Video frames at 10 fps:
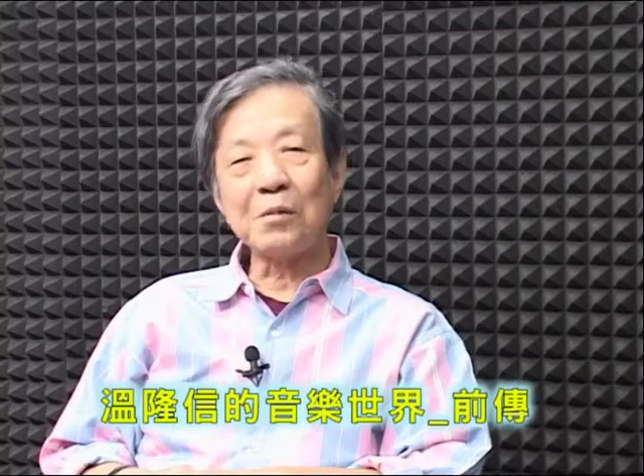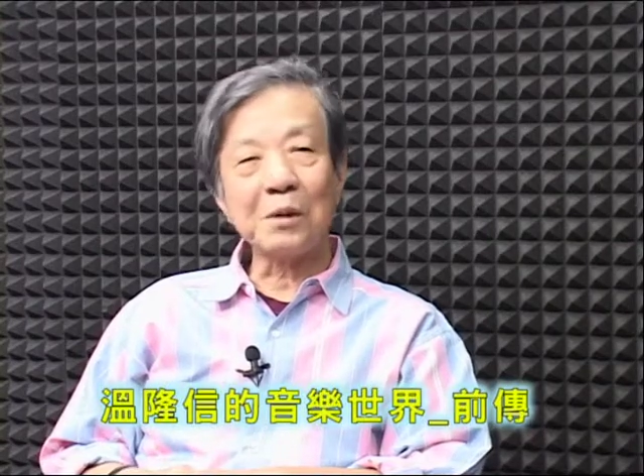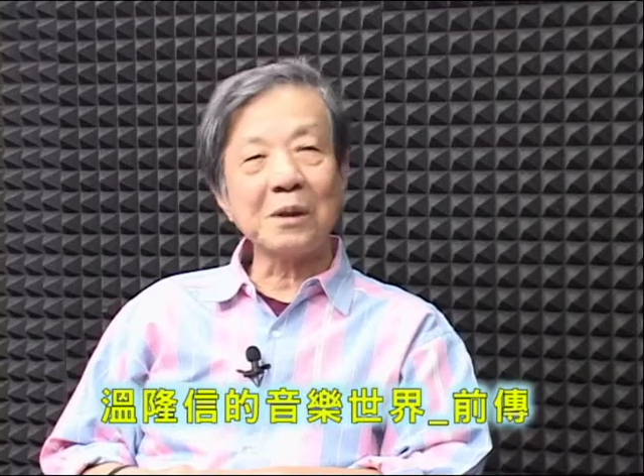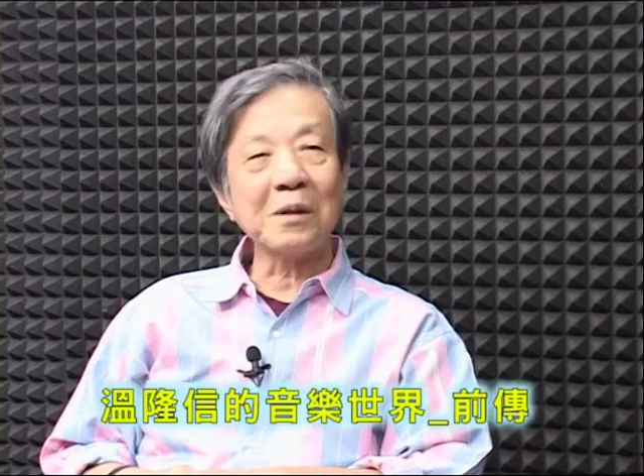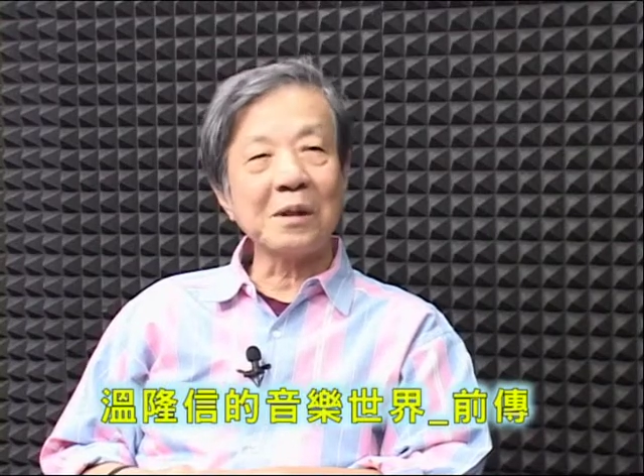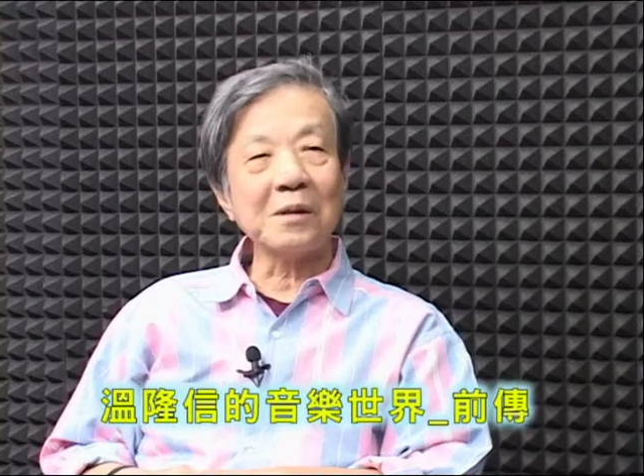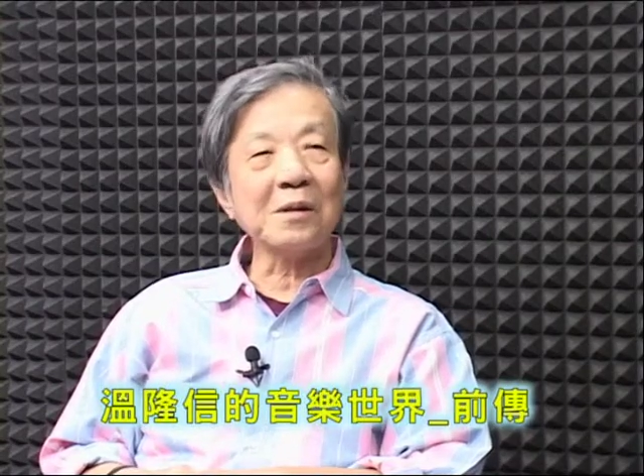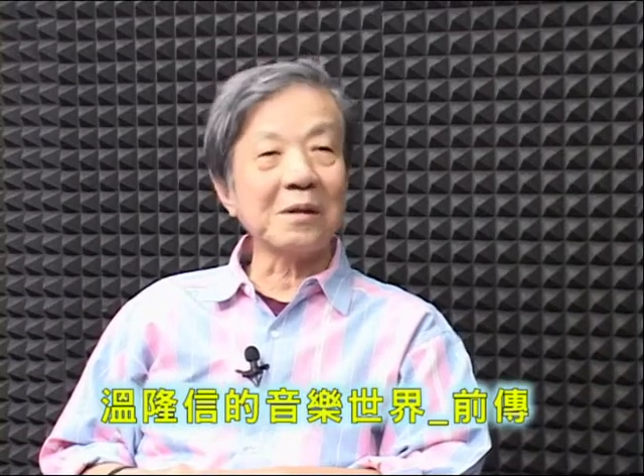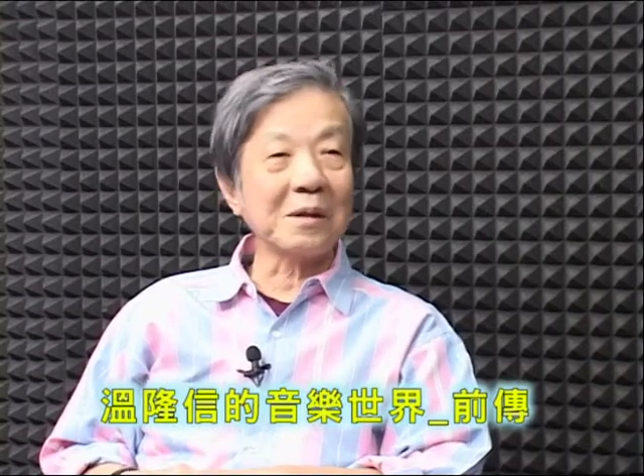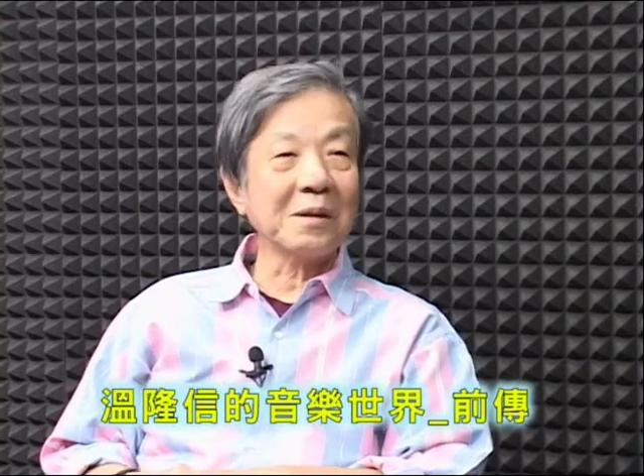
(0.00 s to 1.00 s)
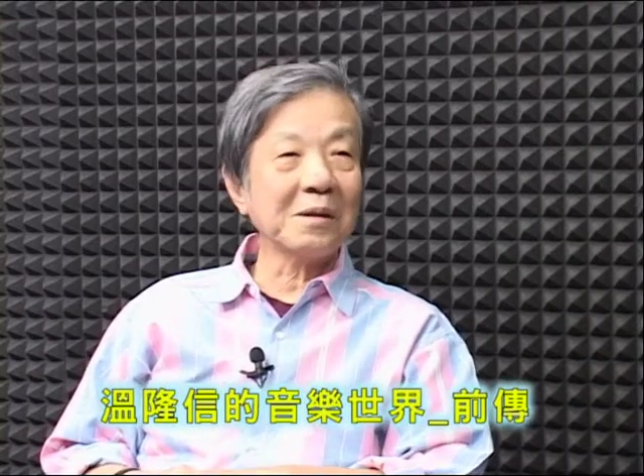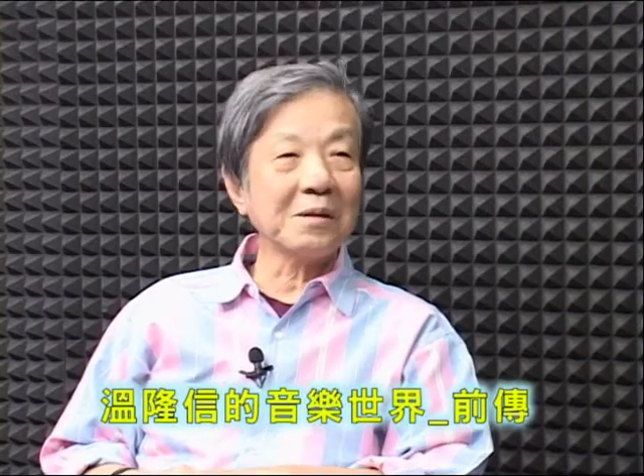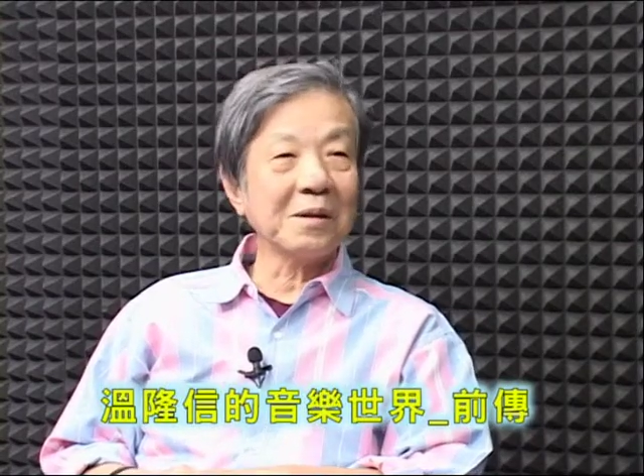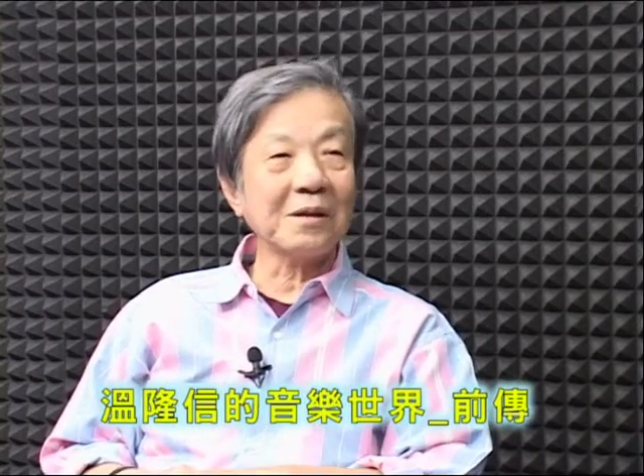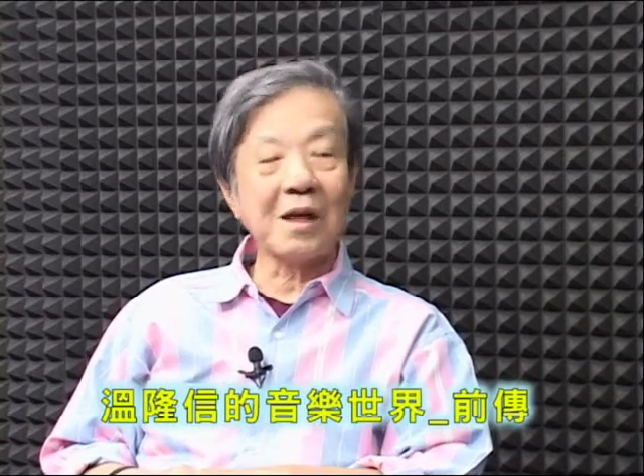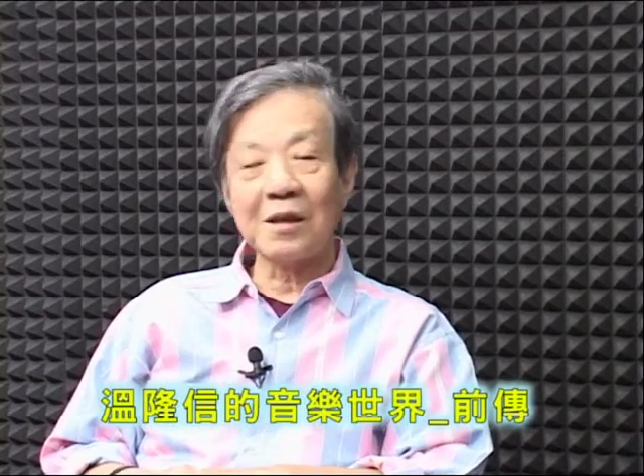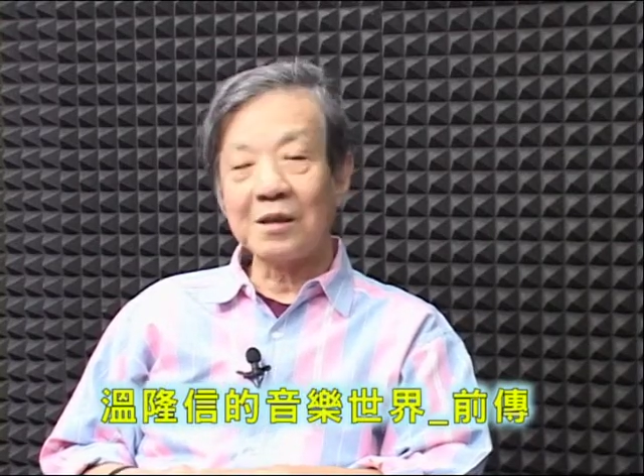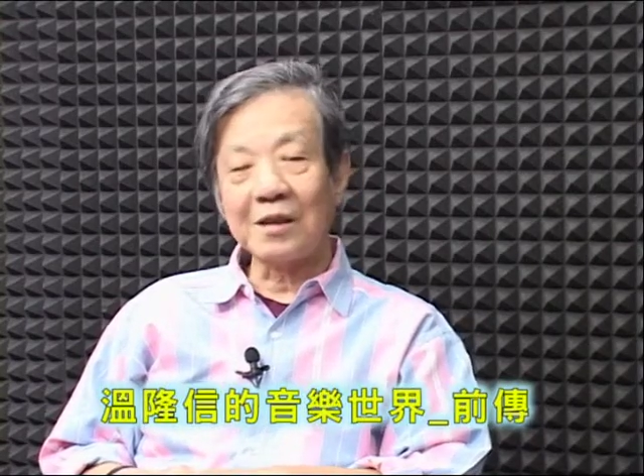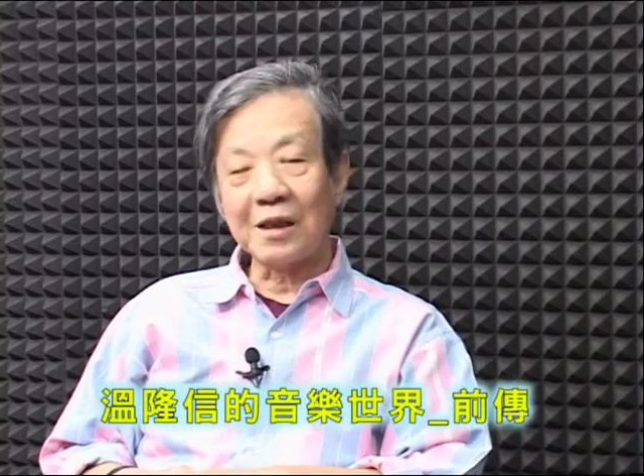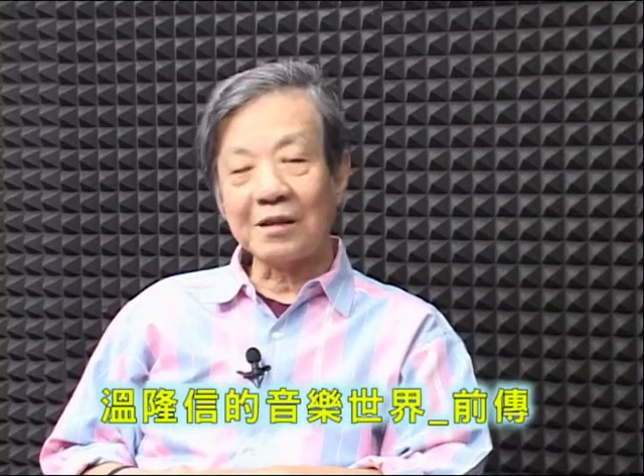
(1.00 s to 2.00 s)
无事的日子。那他
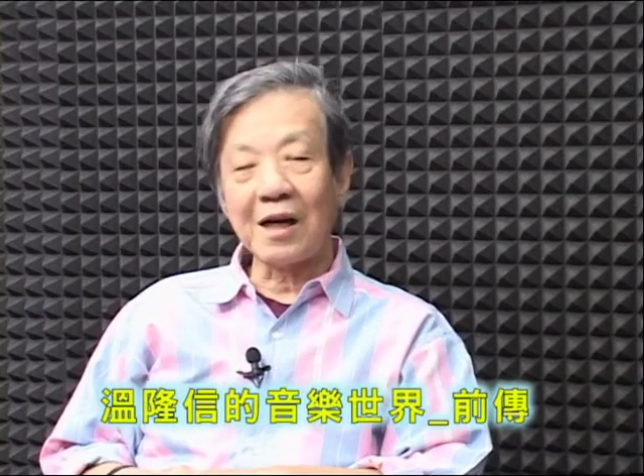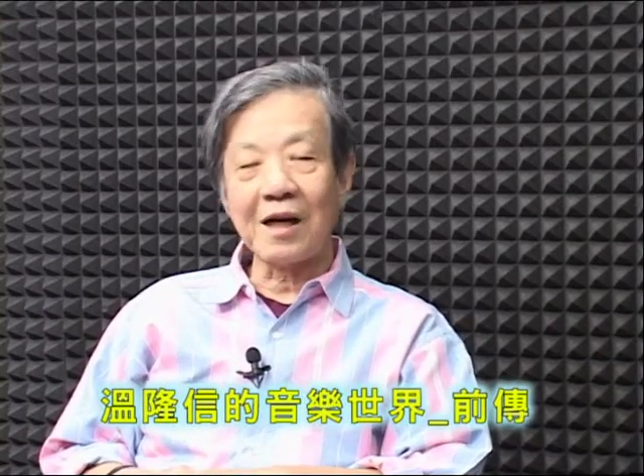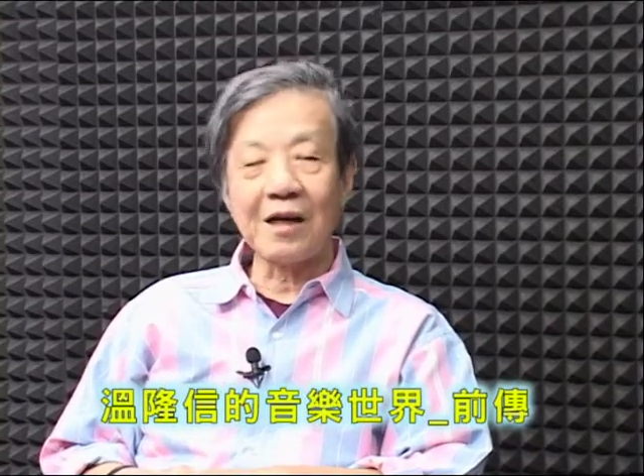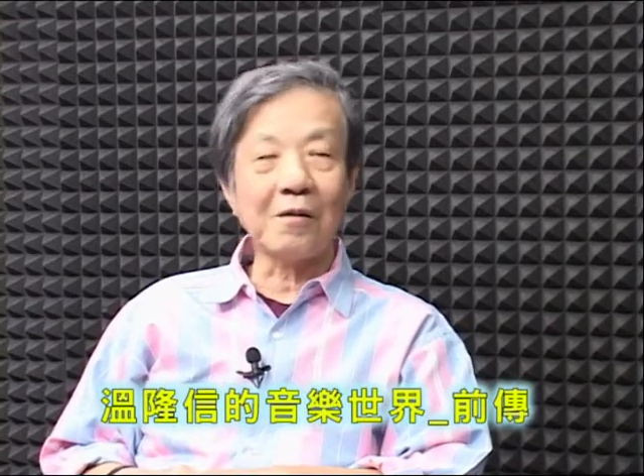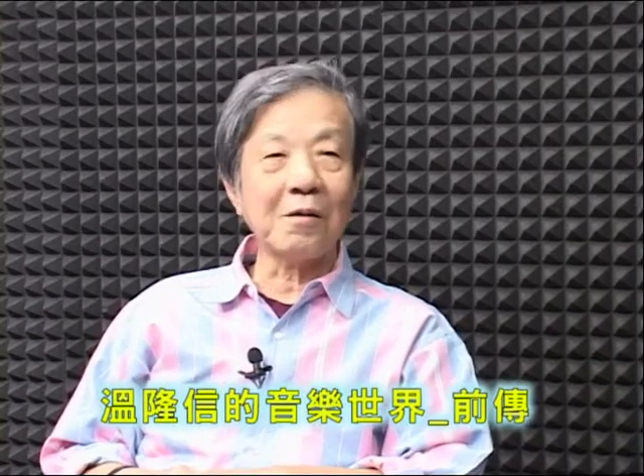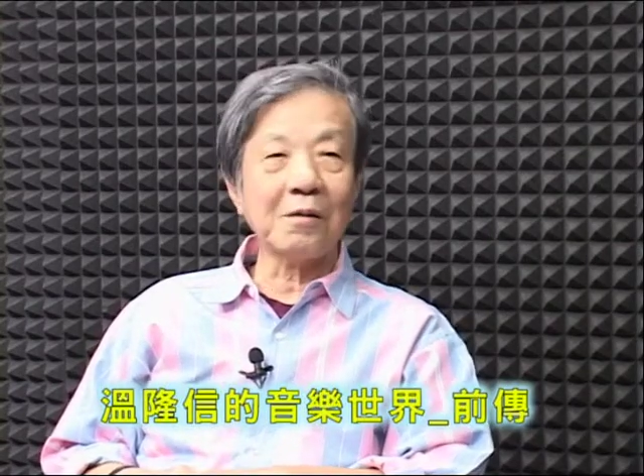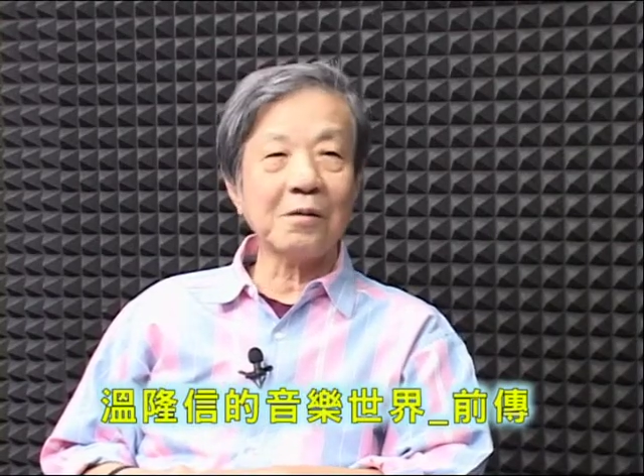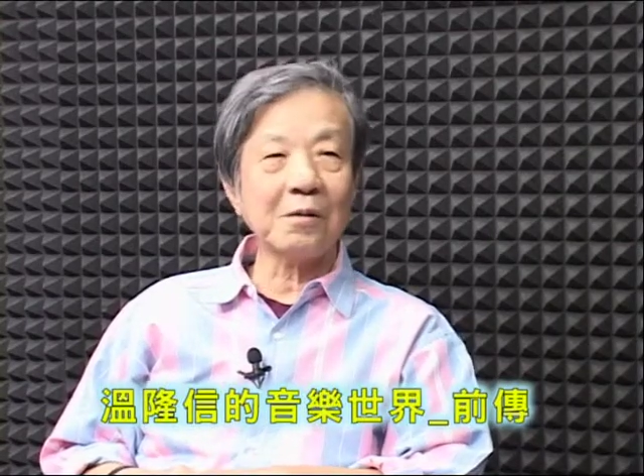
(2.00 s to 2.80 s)
想大概哦，